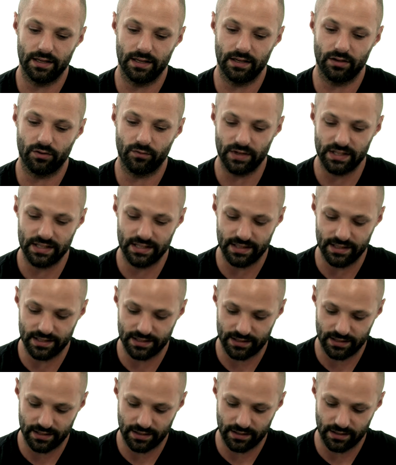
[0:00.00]
Et, en fait, l'idée,
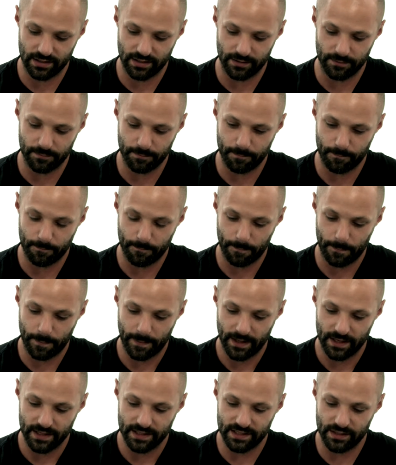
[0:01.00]
c'est
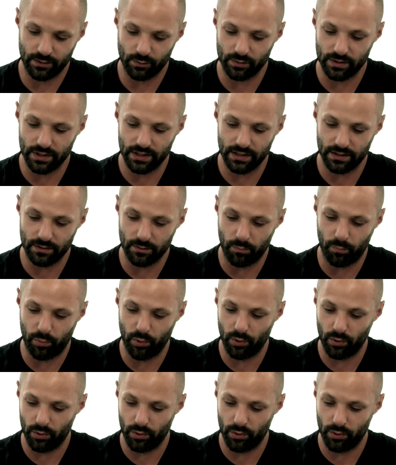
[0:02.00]
si on est peu